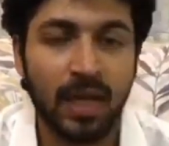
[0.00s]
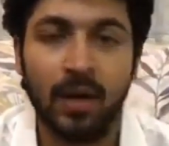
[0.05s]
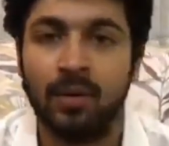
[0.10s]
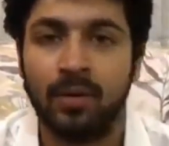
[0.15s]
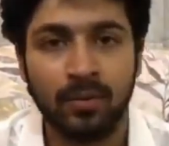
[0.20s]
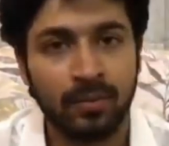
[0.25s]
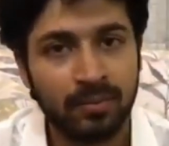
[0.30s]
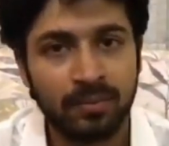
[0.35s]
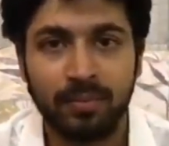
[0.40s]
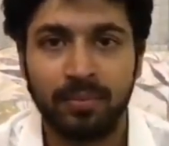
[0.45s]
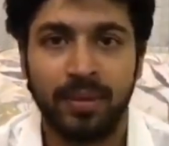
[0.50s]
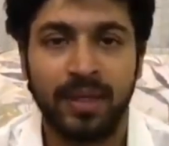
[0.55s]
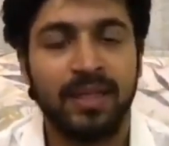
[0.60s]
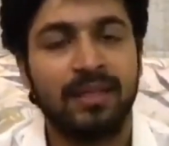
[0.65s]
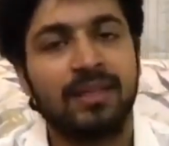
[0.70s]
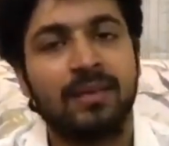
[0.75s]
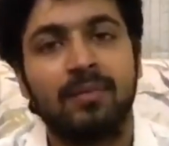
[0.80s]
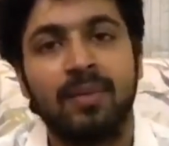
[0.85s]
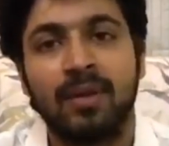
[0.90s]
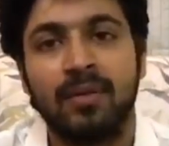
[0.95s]
நான் ஒன்றும்
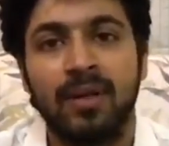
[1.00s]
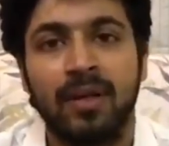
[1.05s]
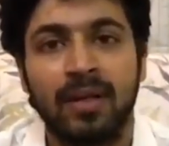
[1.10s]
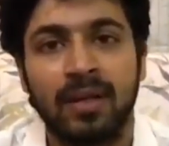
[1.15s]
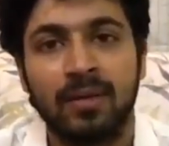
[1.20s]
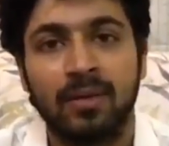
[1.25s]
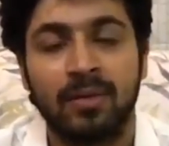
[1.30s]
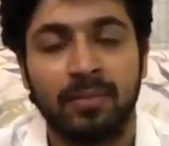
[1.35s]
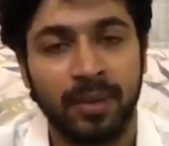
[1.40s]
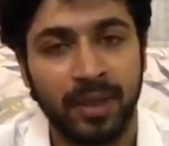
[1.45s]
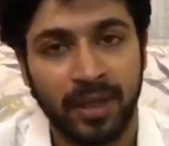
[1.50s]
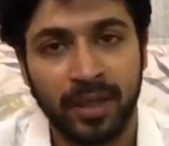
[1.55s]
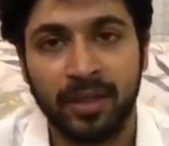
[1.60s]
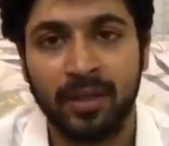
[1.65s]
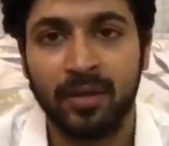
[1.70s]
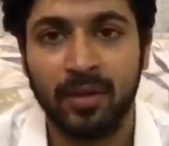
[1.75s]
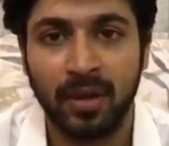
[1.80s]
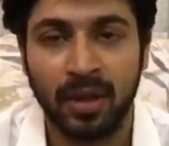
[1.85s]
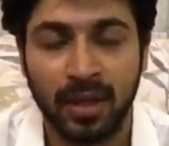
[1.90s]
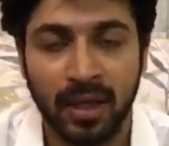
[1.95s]
பெரிய சம்பளம் வாங்குகிற ஒரு பெரிய
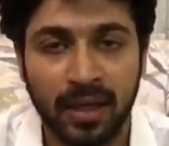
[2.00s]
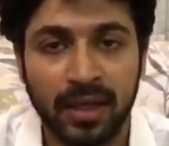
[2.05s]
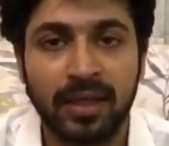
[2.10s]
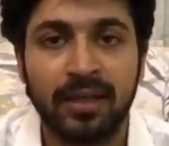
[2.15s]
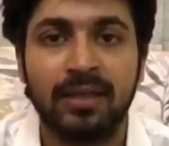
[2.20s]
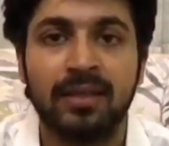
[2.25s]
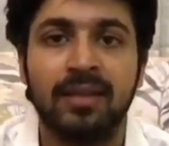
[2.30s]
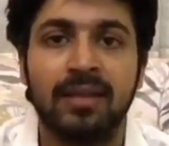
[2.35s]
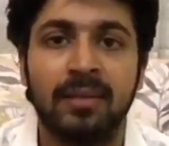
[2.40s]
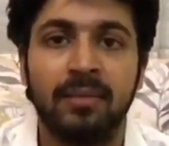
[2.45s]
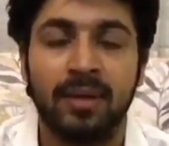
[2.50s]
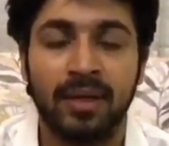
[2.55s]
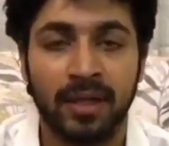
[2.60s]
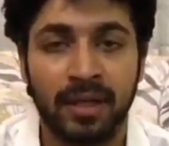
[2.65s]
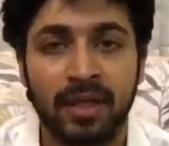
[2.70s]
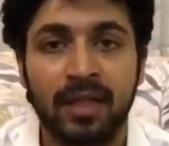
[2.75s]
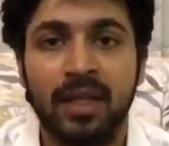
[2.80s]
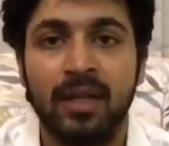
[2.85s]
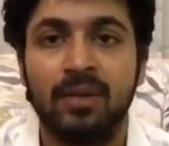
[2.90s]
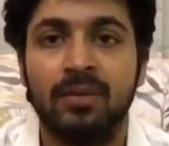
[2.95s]
ஹீரோலாம் கிடையாது
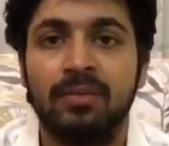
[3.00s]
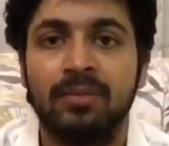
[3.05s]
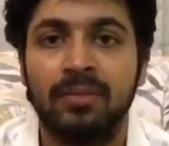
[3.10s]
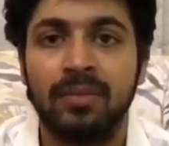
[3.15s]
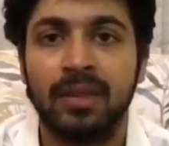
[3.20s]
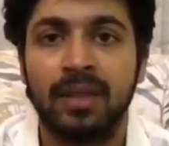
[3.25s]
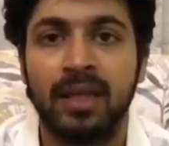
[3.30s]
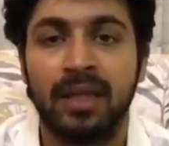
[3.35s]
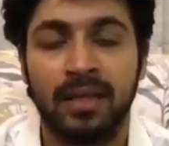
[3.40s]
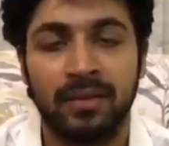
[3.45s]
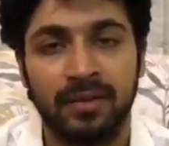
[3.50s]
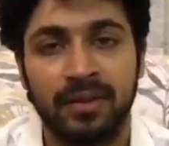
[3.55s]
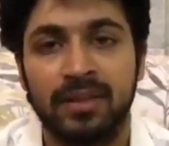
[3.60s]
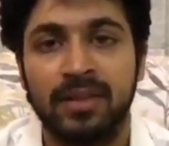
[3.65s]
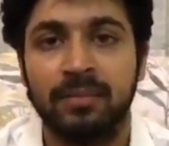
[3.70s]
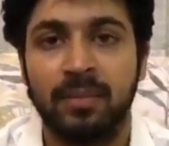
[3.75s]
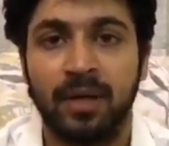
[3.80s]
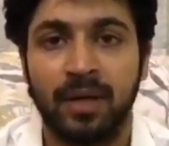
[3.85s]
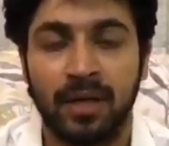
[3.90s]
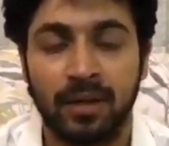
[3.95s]
பட் இருந்தாலும் என்னை
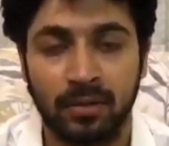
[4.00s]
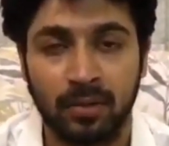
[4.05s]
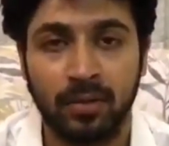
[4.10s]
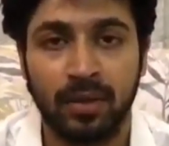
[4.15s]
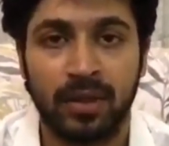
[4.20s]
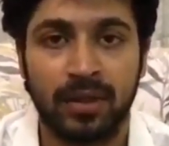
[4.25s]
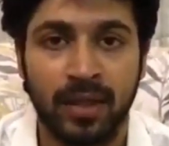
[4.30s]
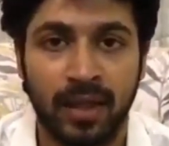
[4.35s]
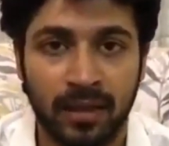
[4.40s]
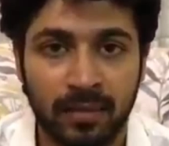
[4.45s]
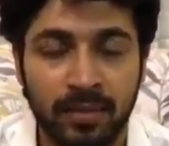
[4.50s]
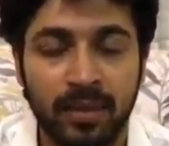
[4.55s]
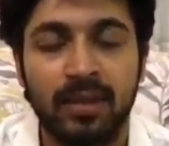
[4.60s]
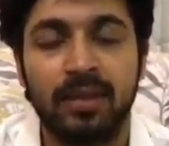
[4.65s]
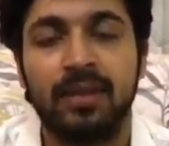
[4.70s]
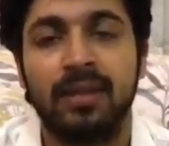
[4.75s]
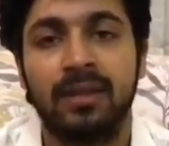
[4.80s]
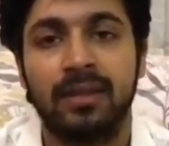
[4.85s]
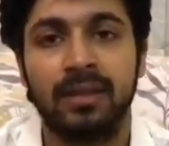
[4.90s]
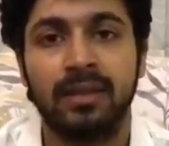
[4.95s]
வச்சு படம் எடுக்கக்கூடிய
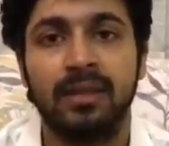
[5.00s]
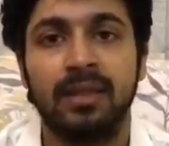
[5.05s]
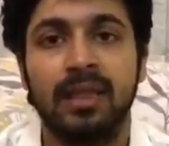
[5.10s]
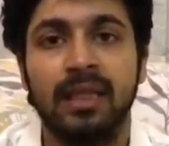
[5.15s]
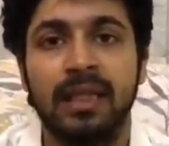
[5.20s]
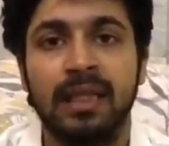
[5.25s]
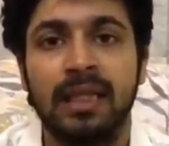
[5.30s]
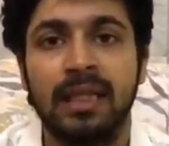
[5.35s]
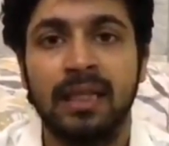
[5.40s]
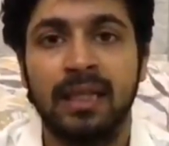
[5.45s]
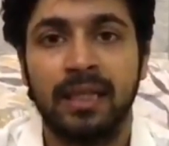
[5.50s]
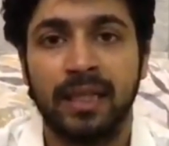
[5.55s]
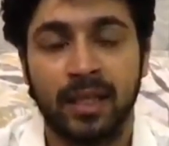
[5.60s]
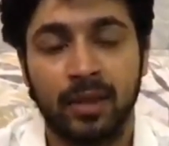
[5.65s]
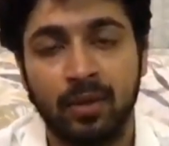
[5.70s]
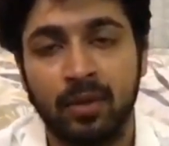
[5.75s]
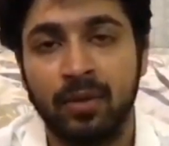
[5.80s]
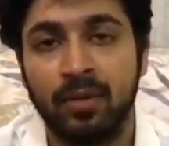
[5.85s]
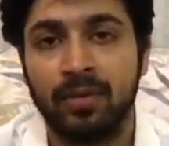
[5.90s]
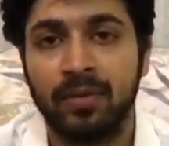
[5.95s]
தயாரிப்பாளர்களுக்கு
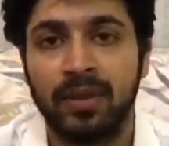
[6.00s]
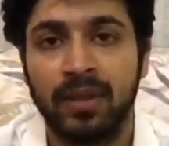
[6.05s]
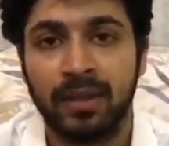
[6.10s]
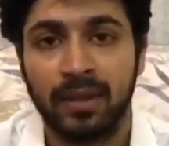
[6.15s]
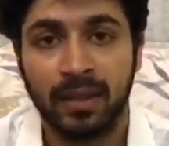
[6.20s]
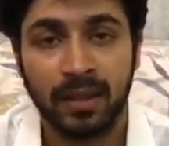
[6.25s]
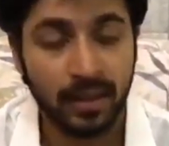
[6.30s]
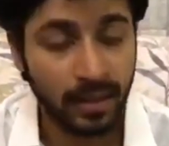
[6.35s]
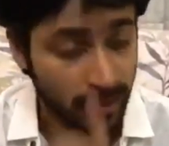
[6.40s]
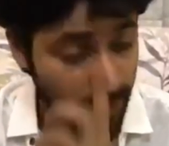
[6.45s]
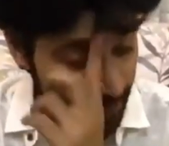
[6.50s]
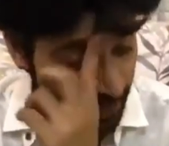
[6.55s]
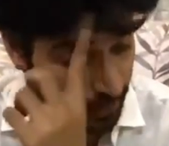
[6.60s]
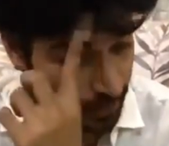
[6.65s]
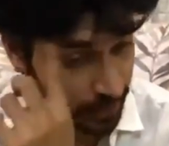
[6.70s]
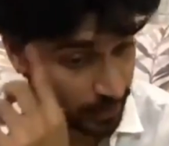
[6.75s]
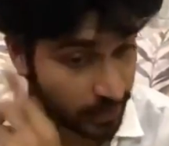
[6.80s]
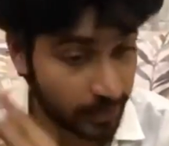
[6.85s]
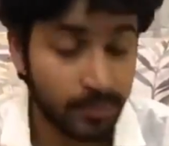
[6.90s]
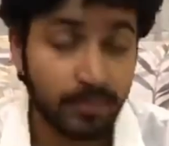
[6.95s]
ஏதோ ஒரு விதத்தில்
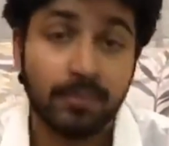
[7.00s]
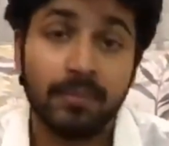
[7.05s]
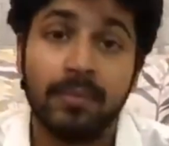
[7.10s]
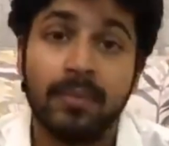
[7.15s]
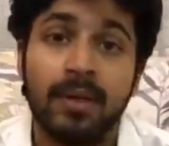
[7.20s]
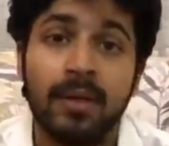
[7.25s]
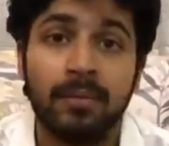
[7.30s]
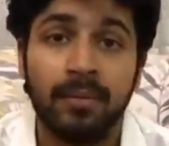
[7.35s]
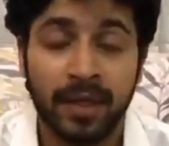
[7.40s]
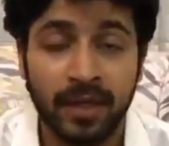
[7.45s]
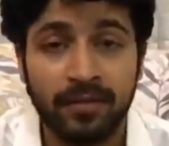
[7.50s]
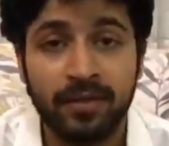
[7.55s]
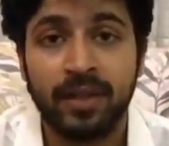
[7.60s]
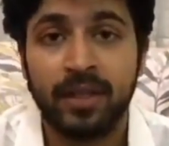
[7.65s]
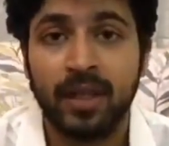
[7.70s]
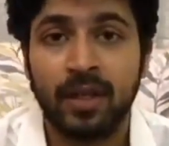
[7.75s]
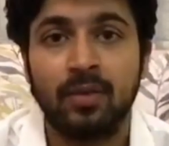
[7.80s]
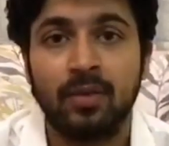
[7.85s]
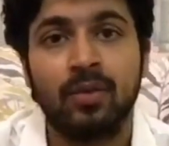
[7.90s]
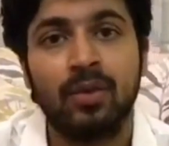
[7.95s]
இது
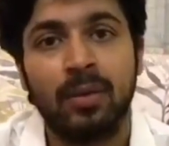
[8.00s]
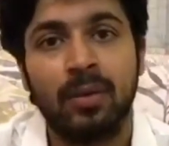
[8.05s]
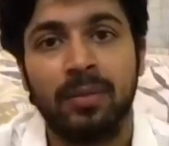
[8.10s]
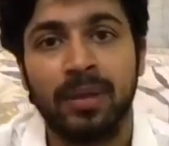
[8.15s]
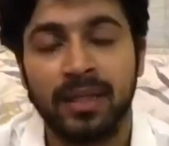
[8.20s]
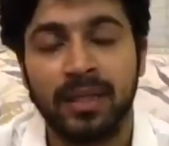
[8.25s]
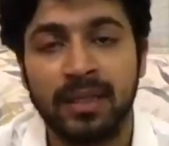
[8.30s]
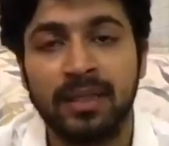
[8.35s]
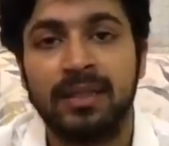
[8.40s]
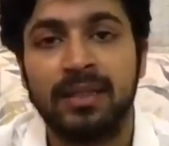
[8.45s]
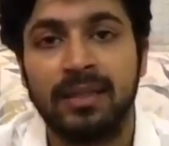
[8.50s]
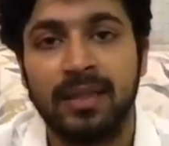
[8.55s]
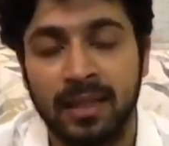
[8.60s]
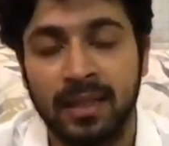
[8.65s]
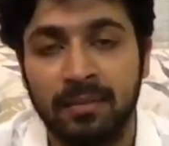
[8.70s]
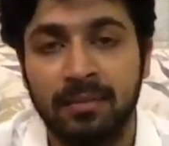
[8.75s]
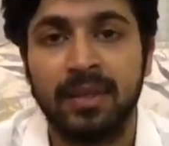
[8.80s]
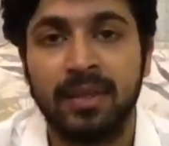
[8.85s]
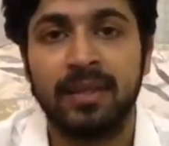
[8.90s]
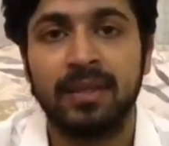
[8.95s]
பெனிஃபிட்டாக இருக்கும் அப்படின்னு
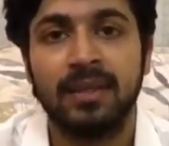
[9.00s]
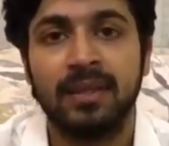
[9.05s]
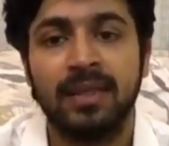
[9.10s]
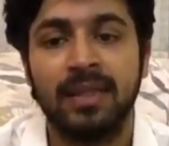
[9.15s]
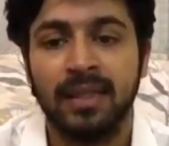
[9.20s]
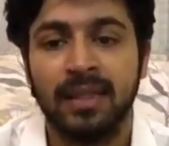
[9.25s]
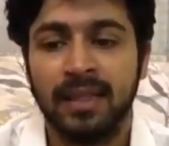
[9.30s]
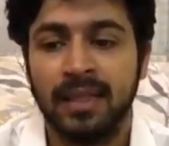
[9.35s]
நான் நம்புகிறேன்